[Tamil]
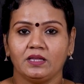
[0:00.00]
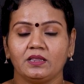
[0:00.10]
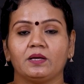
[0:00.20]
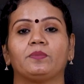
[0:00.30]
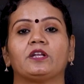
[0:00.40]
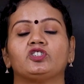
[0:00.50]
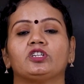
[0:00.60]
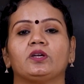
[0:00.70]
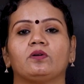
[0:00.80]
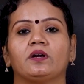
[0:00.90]
இந்த
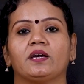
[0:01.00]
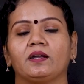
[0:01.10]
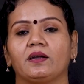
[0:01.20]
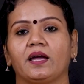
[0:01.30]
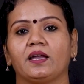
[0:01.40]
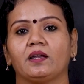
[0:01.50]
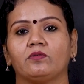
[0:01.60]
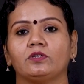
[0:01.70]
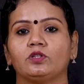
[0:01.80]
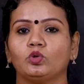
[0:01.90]
பிரச்சனையோட நைட்டில்
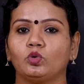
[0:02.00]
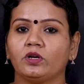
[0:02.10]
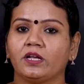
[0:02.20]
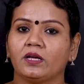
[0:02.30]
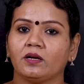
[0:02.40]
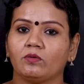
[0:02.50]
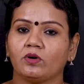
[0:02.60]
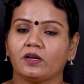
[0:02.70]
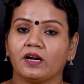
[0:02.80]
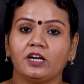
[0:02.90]
வந்து தூங்கின
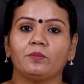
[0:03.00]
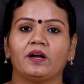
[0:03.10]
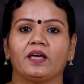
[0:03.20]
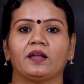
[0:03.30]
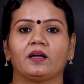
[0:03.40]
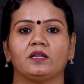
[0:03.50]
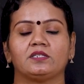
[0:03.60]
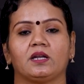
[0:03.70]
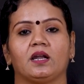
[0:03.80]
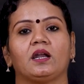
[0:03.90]
ஒரு ரெண்டு மணி நேரம்
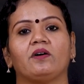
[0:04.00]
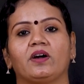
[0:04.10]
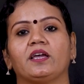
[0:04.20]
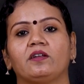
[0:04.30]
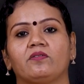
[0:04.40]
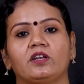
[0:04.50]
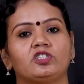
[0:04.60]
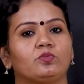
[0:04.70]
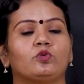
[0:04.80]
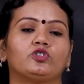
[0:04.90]
கழித்து நல்லா வயிறு
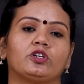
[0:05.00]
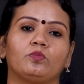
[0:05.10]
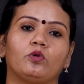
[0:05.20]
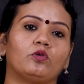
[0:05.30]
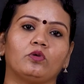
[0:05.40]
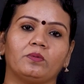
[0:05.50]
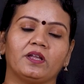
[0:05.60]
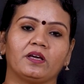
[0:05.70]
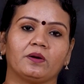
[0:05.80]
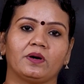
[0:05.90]
வலிச்சு மோஷன் போகணும்
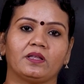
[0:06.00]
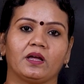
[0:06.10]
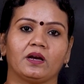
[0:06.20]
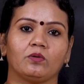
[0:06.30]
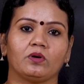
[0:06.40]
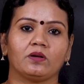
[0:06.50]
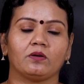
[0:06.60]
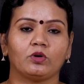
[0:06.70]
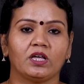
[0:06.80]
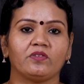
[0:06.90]
அப்படிங்கிற மாதிரியான ஒரு
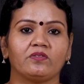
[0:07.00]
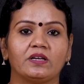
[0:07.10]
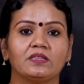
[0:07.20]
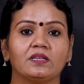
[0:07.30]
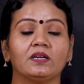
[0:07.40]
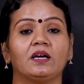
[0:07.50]
உணர்வு வந்து